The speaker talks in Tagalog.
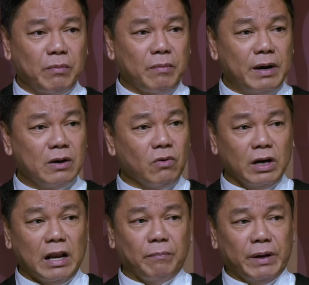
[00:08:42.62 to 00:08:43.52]
magbabago.
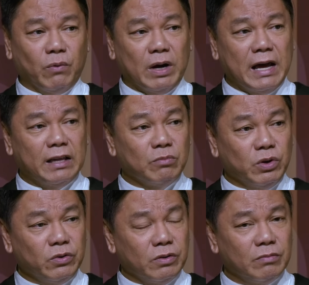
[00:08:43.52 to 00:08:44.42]
Kailangan paniwalaan mo
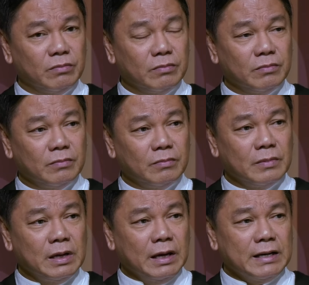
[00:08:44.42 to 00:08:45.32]
yun.
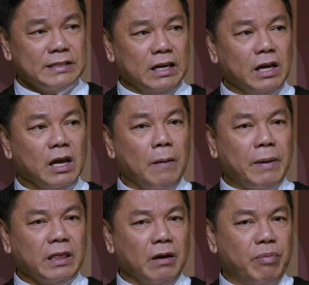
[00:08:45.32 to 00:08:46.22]
Kasi
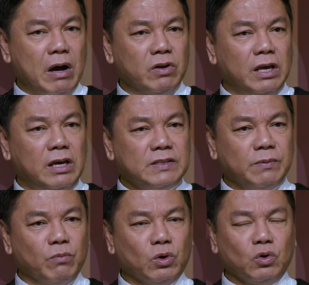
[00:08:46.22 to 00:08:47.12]
pag nagbago na yung
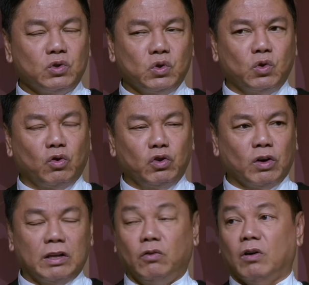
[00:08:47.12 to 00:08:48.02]
isip mo, doon susunod yung
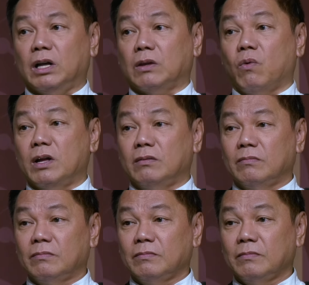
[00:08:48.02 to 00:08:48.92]
kayong katawan.
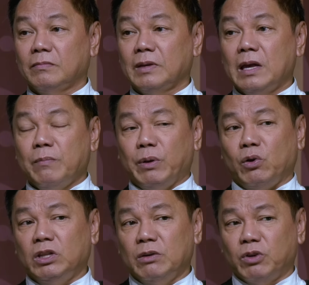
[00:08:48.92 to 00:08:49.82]

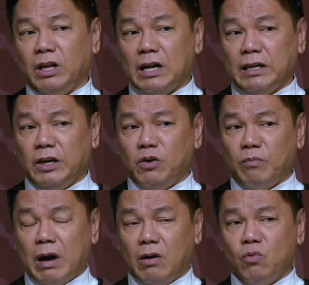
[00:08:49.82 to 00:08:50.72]
Pero hindi mo rin kaya yung
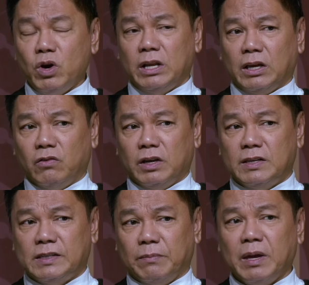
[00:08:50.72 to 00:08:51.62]
baguhin ang iyong
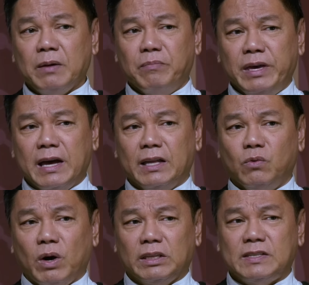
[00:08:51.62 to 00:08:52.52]
isip
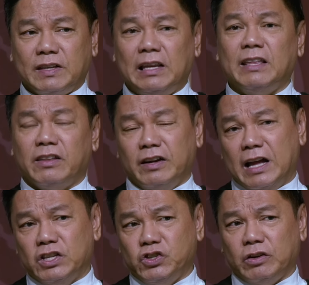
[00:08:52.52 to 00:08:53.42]
beyond what is really there
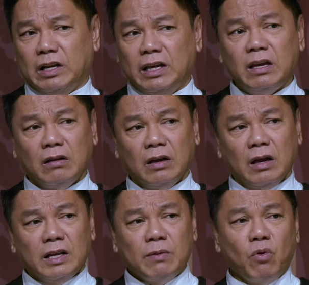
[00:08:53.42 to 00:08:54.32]
naturally,
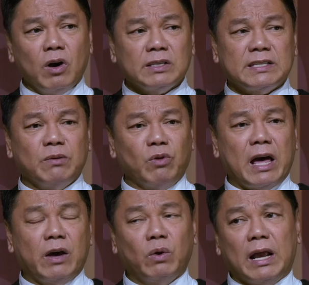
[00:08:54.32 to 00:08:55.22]
na mukhang sa
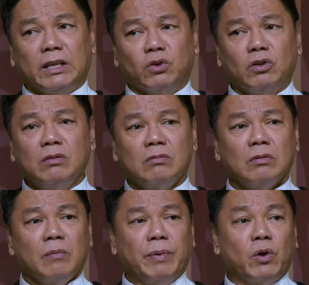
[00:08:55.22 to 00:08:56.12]
simula ay wala doon,
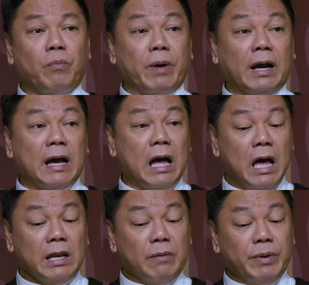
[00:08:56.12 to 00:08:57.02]
pero pagka
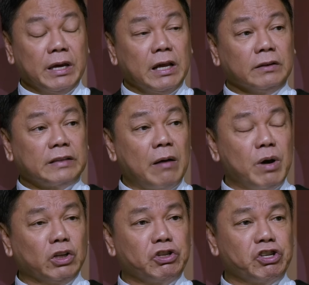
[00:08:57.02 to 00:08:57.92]
nabigyan ng
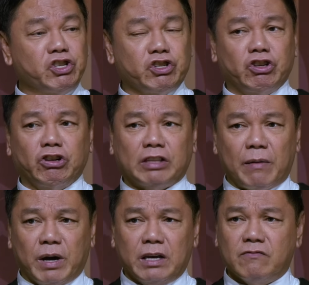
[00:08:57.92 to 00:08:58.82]
tamang nurture,
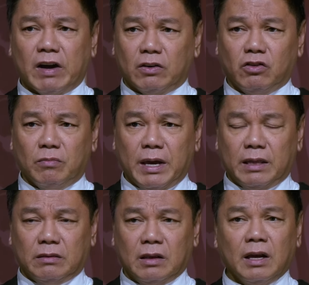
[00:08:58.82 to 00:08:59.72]
tamang
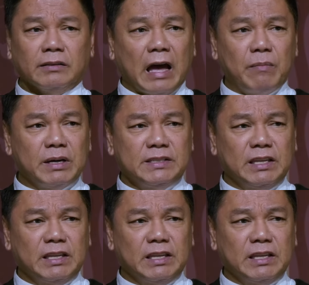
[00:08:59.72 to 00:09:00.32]
environment, tamang